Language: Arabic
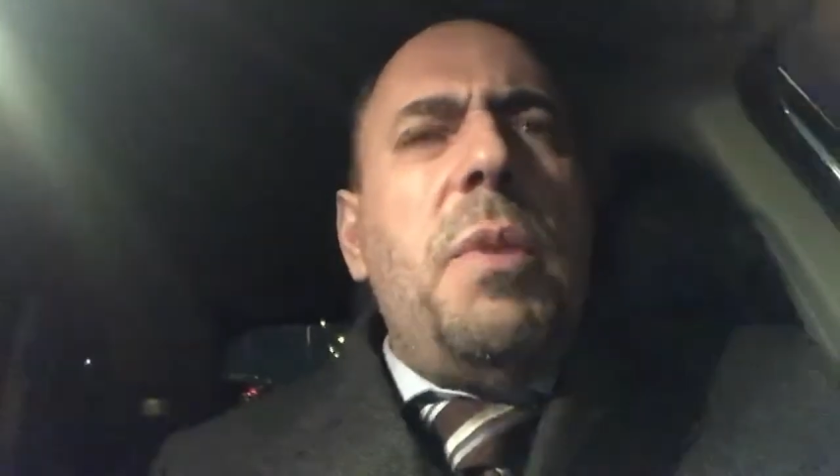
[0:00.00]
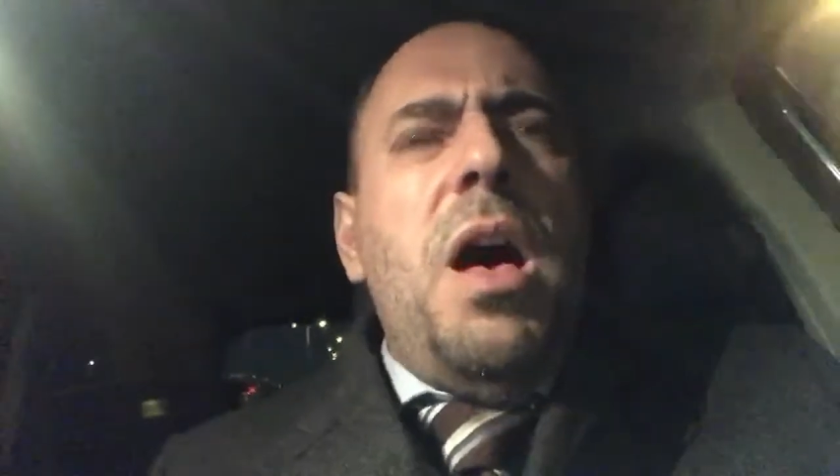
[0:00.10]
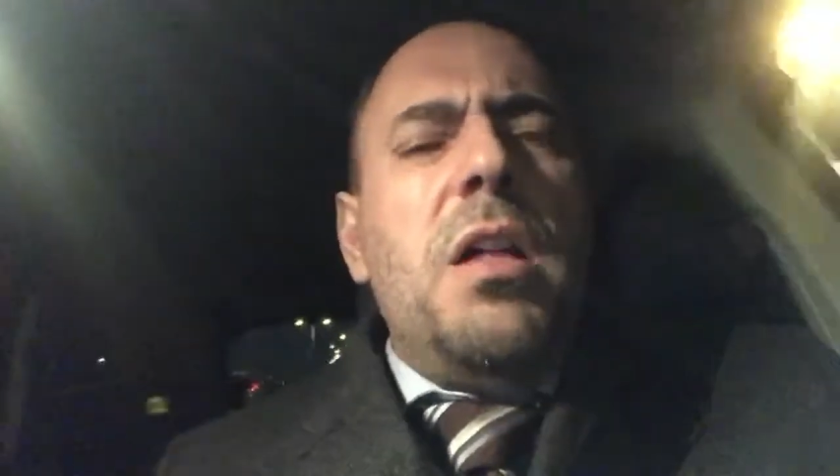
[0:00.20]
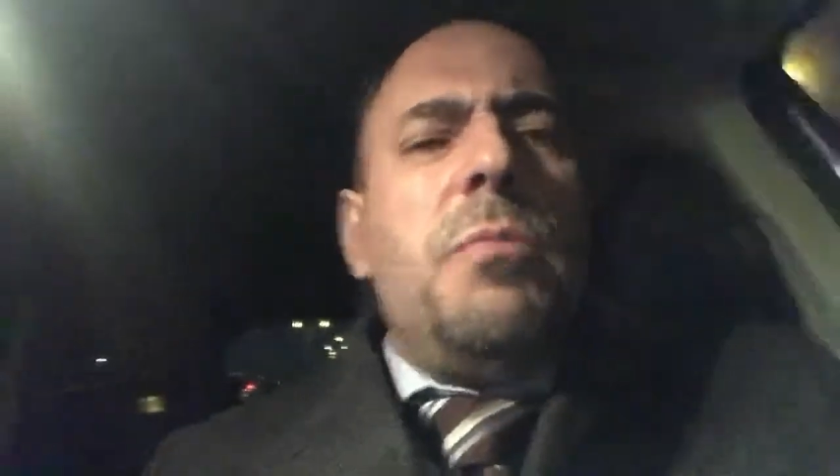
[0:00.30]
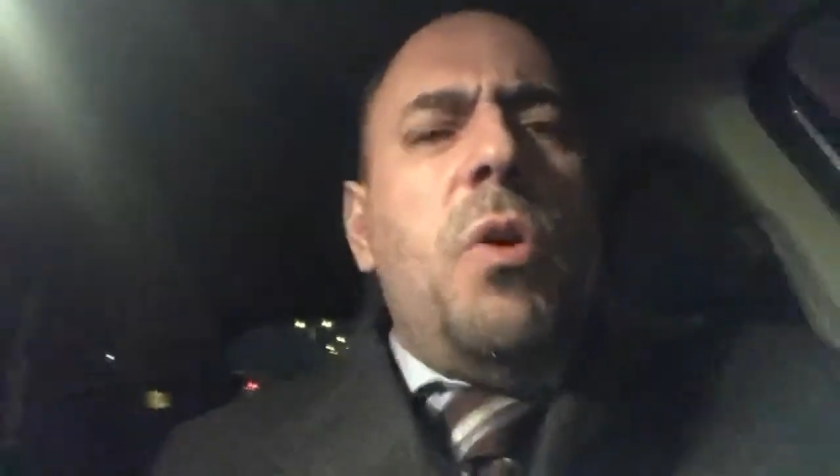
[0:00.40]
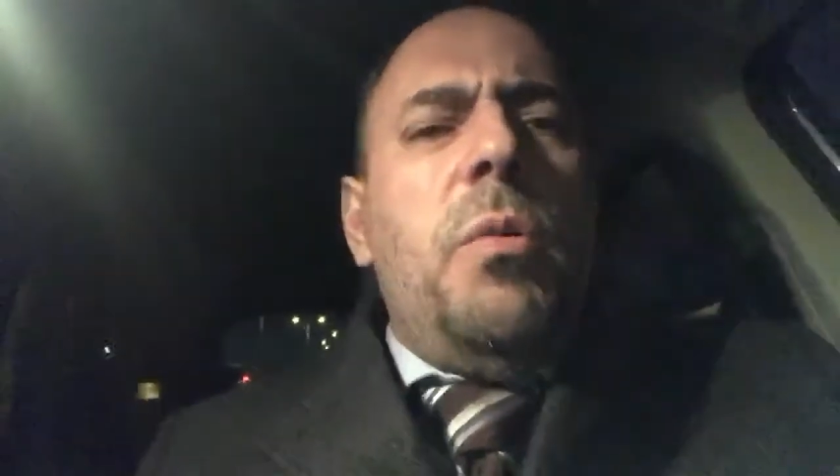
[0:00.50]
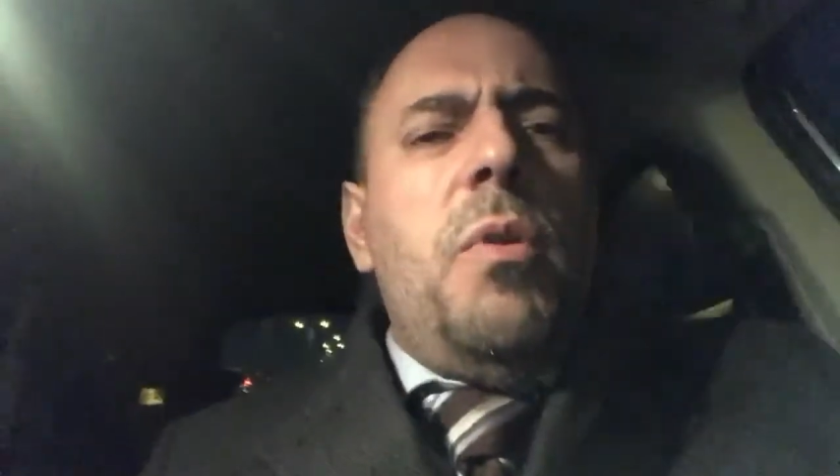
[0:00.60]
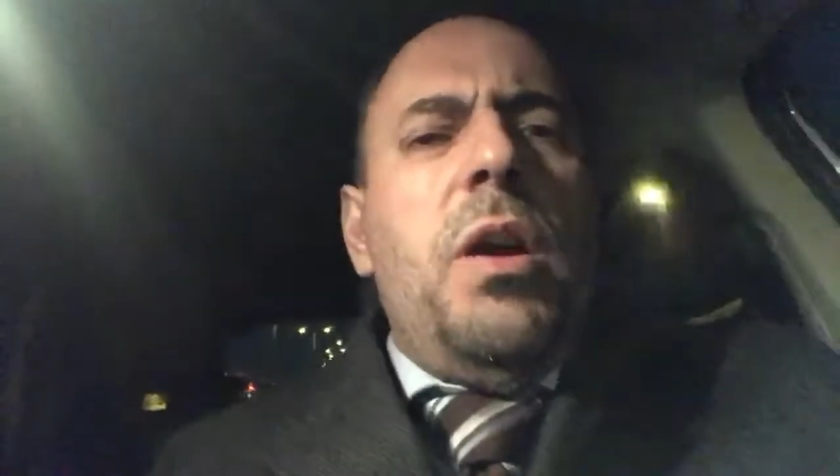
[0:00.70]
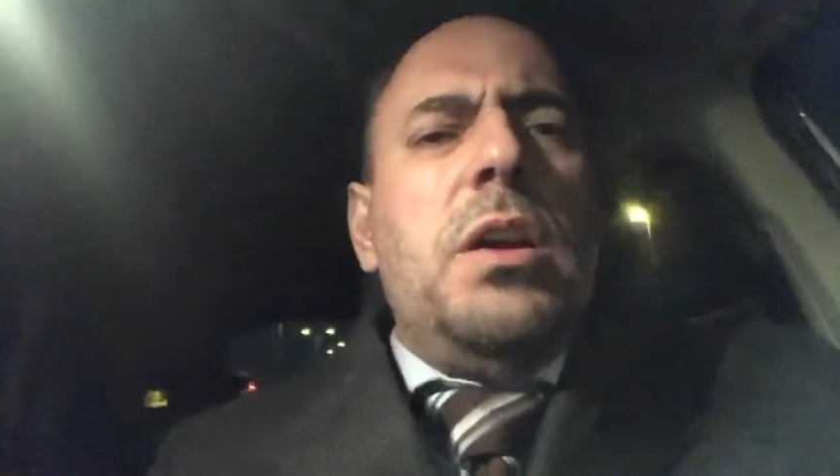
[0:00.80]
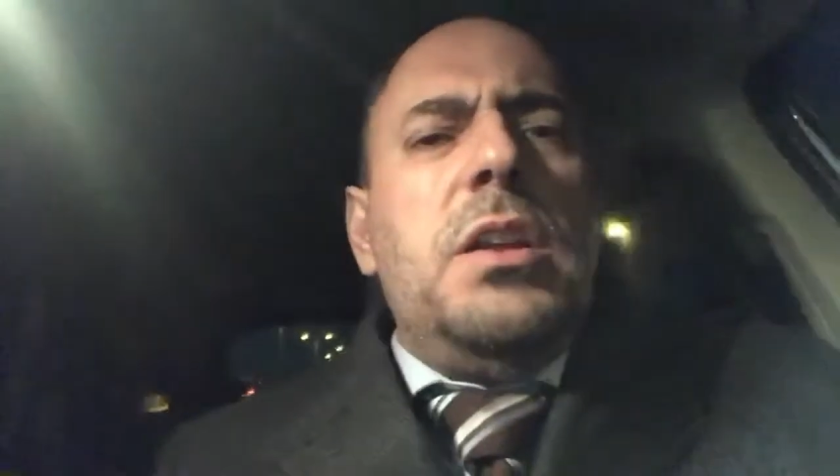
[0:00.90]
بعض
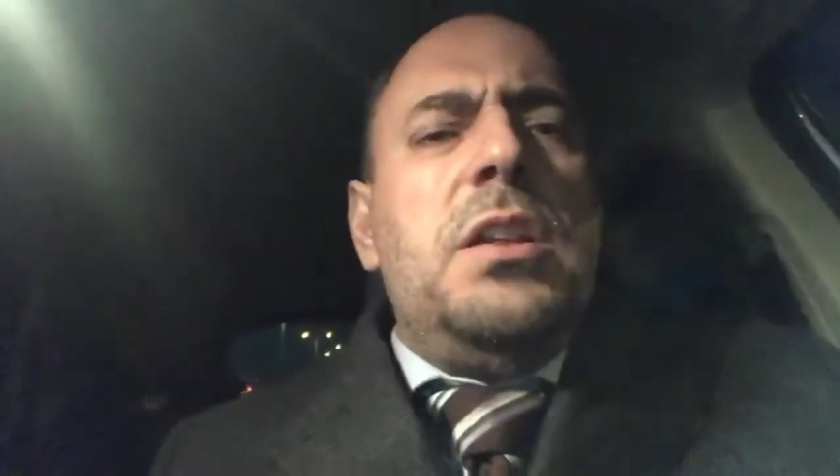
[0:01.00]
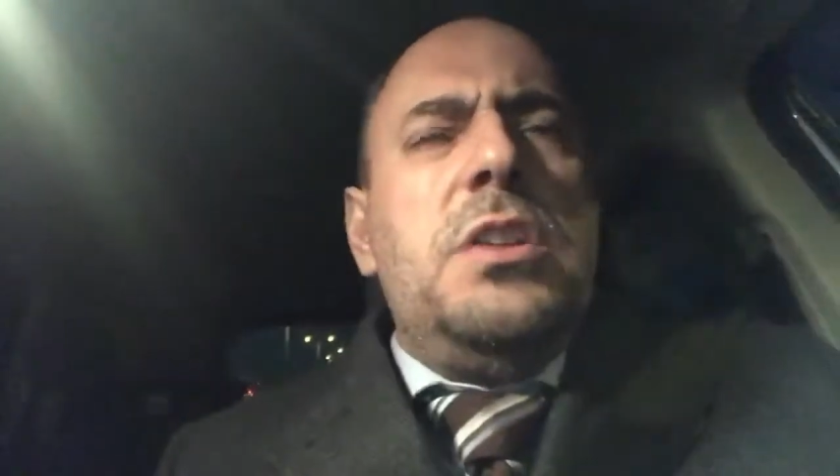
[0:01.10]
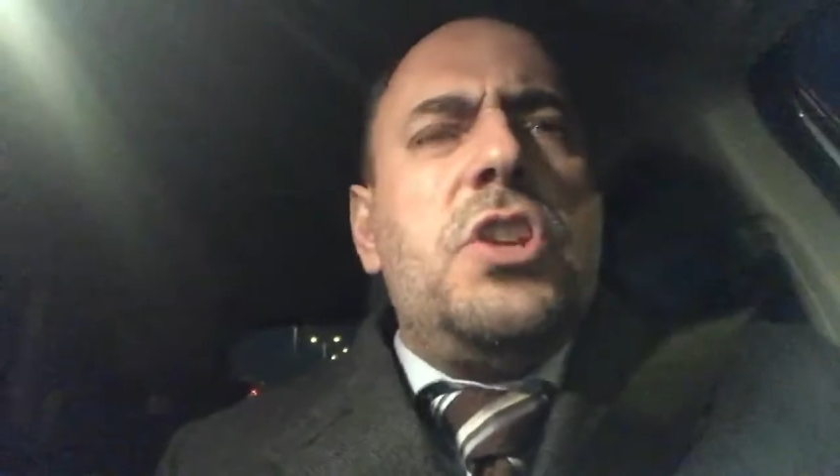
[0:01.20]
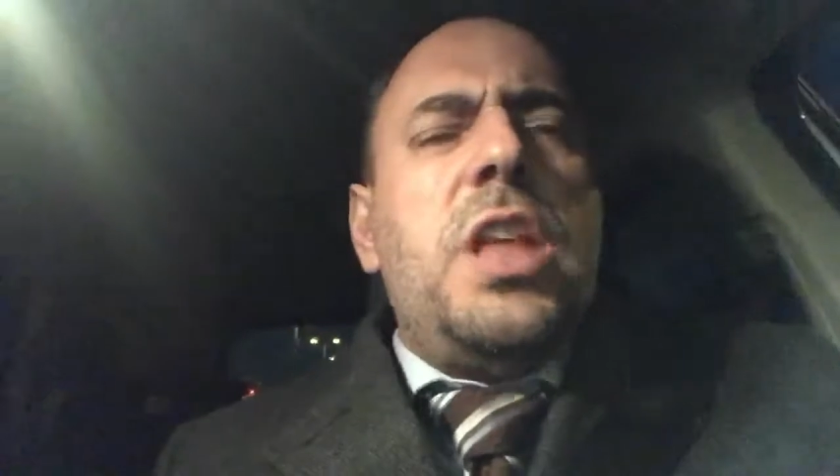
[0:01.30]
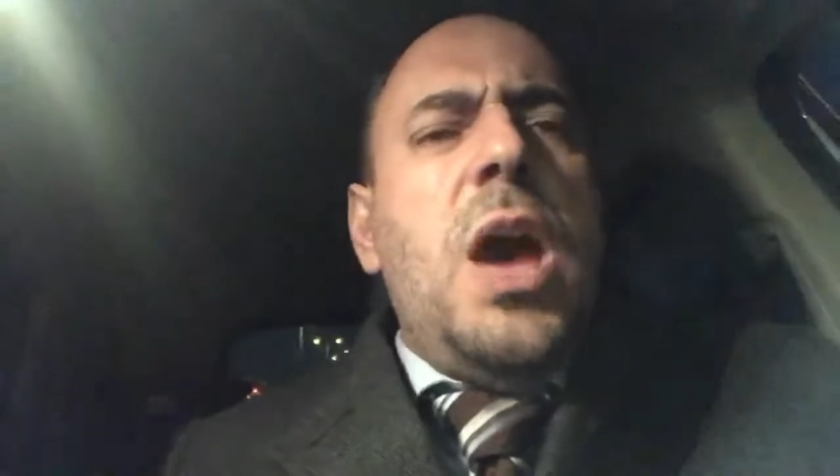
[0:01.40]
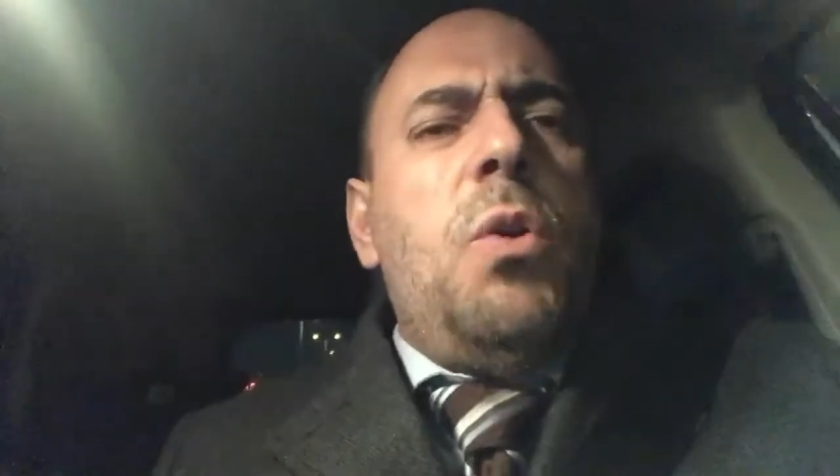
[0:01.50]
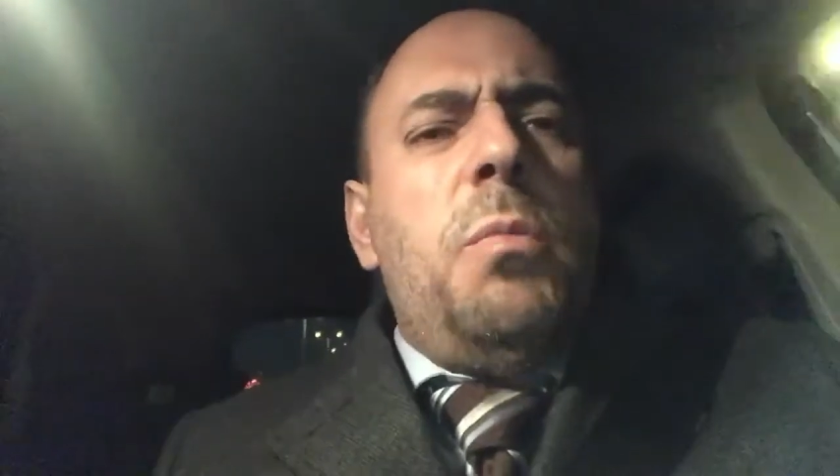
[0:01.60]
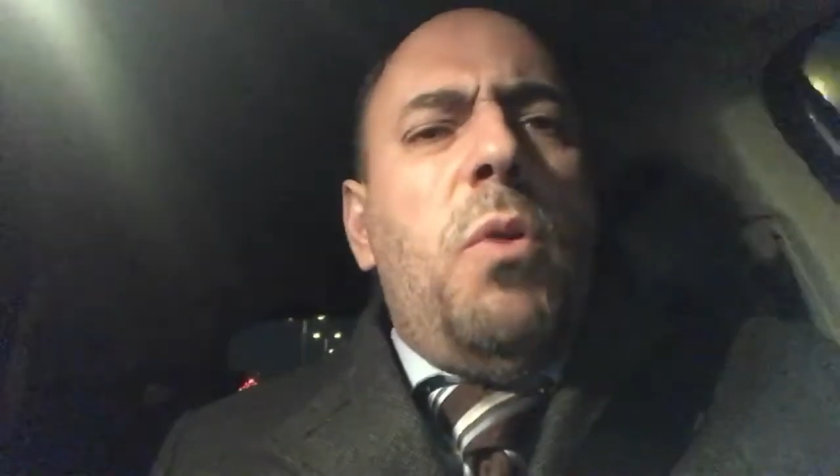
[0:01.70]
آه، الجداول